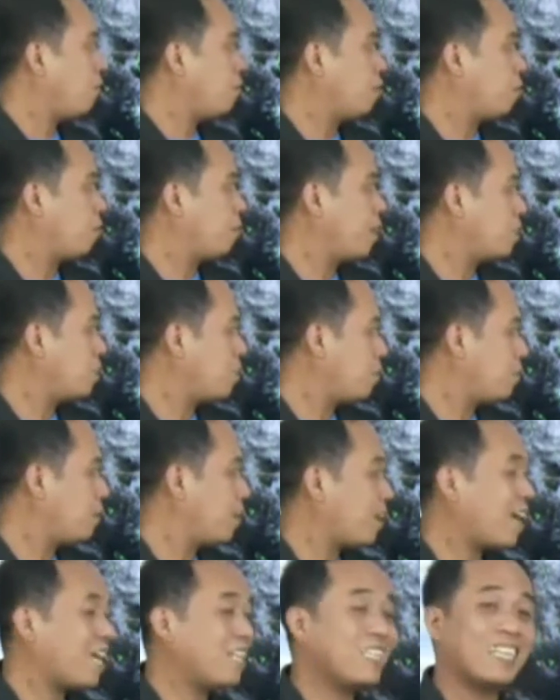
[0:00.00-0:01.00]
over the rest of
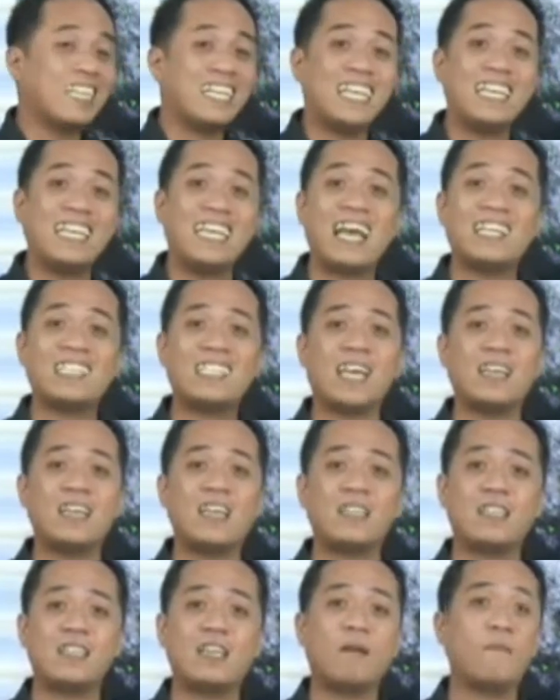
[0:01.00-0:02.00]
the country,
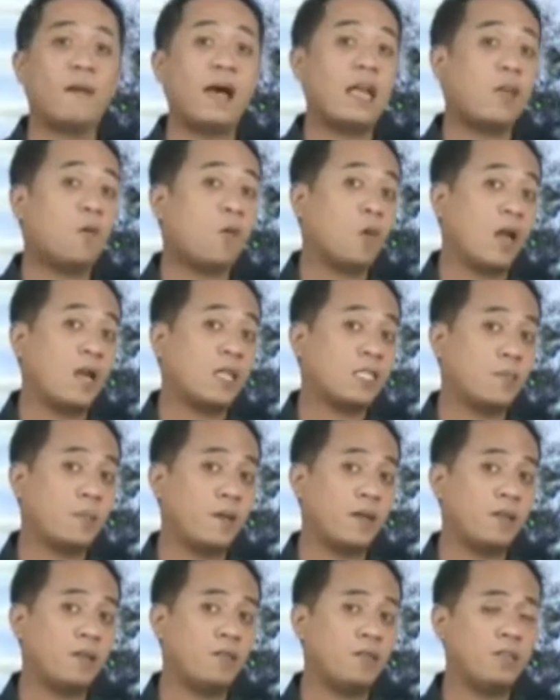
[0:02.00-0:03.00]
inaasahan natin ang maaliwala sa
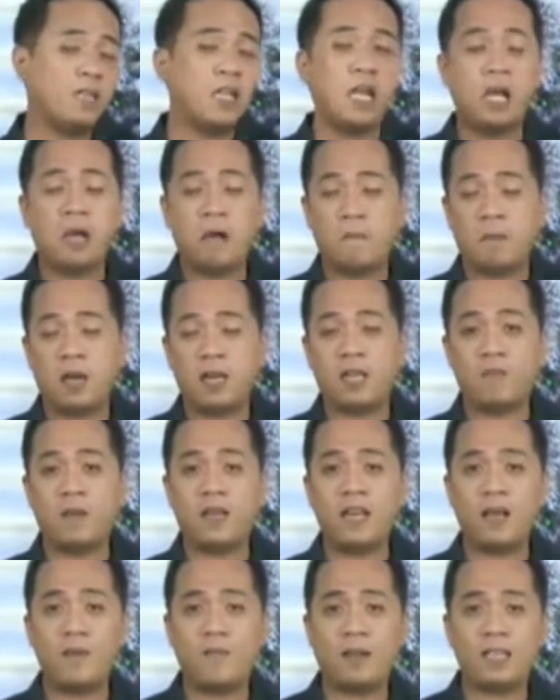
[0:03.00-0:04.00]
panahon,
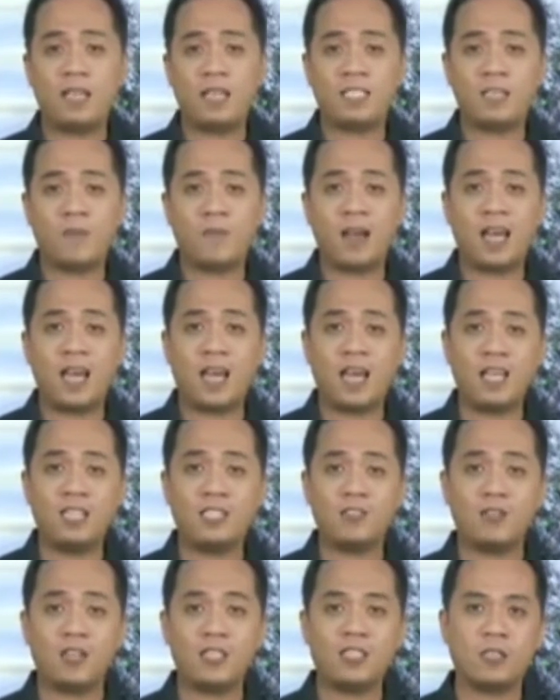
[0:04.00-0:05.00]
maliban lamang yan sa mga
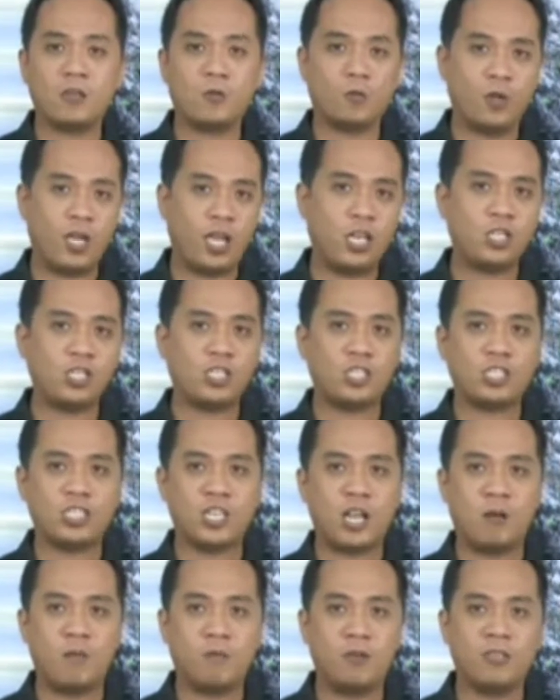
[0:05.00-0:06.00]
isolated rain
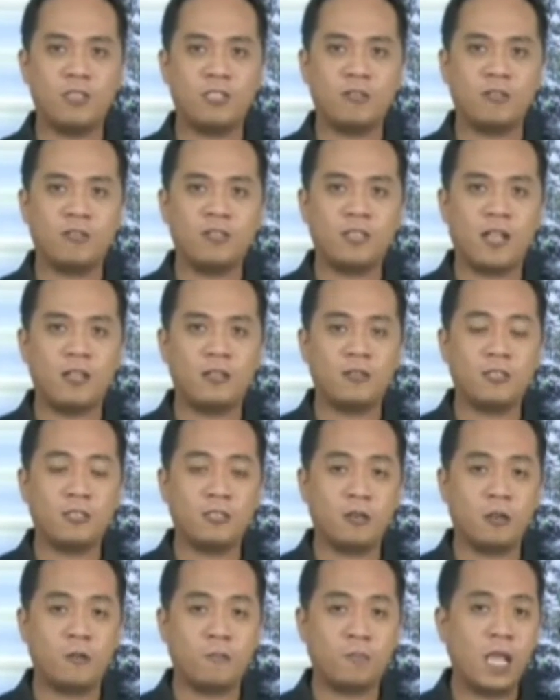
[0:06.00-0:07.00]
showers or
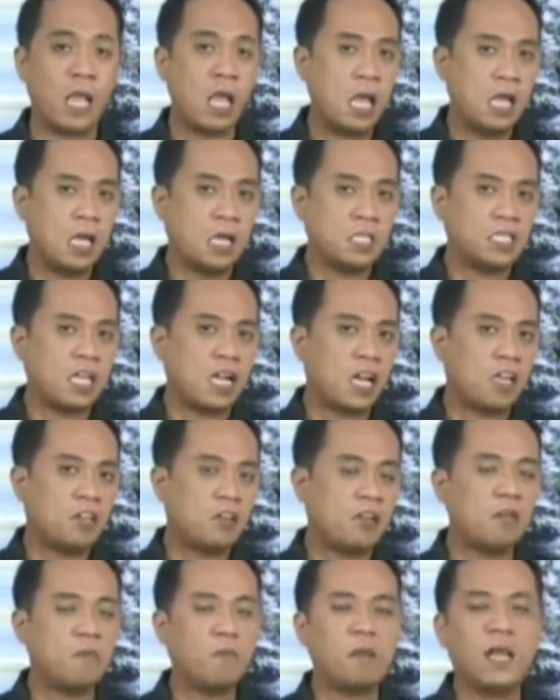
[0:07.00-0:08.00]
thunderstorm. Sa
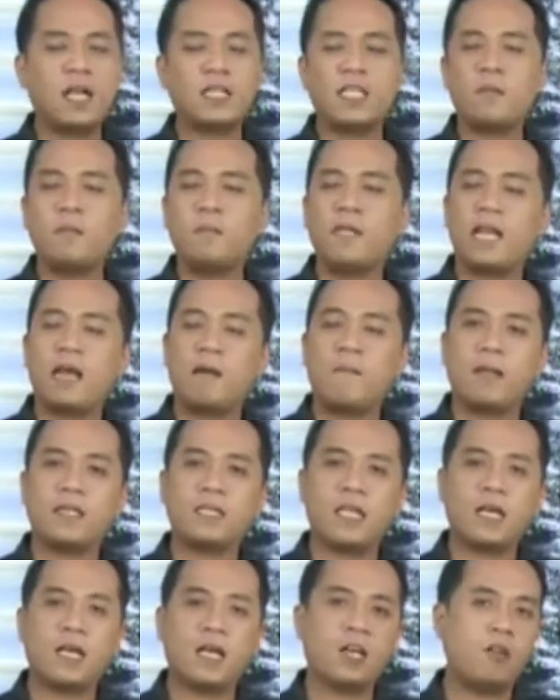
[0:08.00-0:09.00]
ngayon, wala tayong
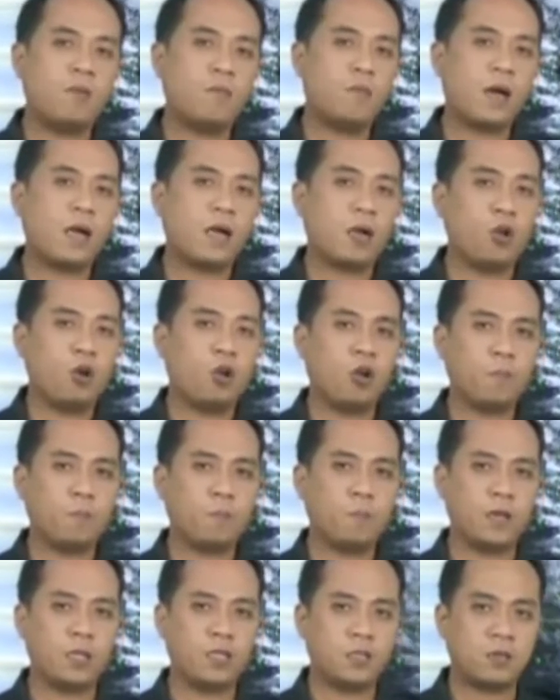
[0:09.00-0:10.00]
binabantay ang anumang
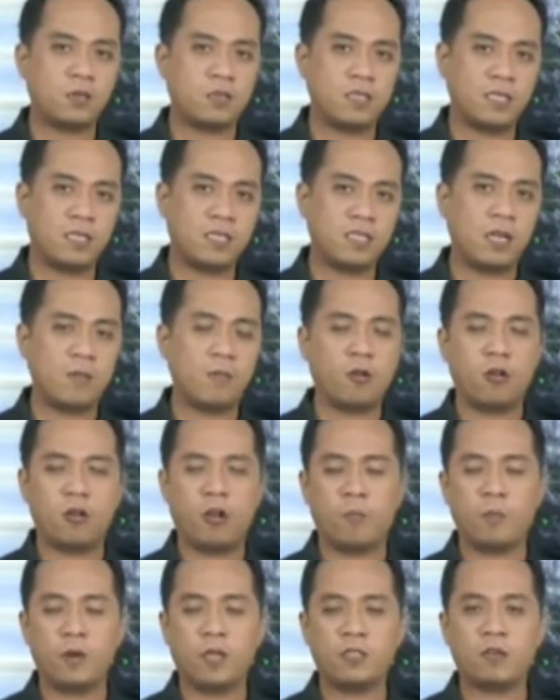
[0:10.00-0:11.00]
low pressure system or
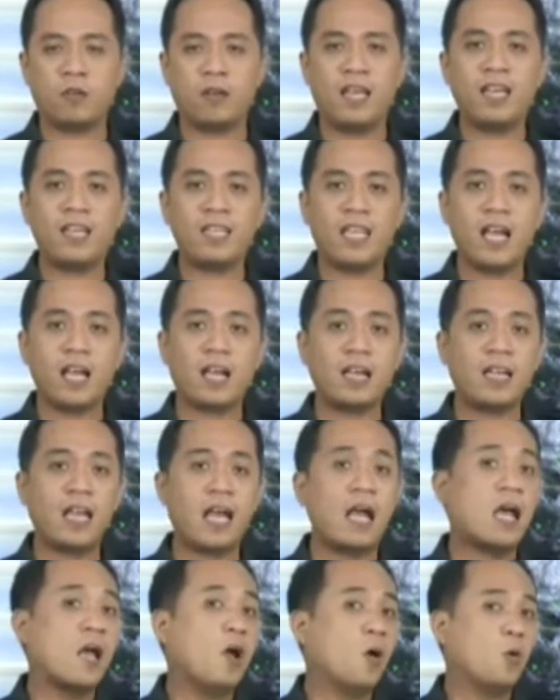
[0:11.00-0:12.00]
low pressure area,
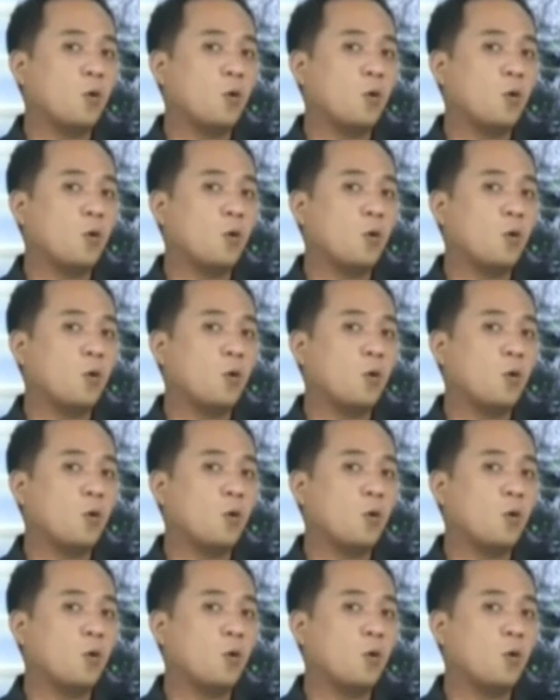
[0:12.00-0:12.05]
kaya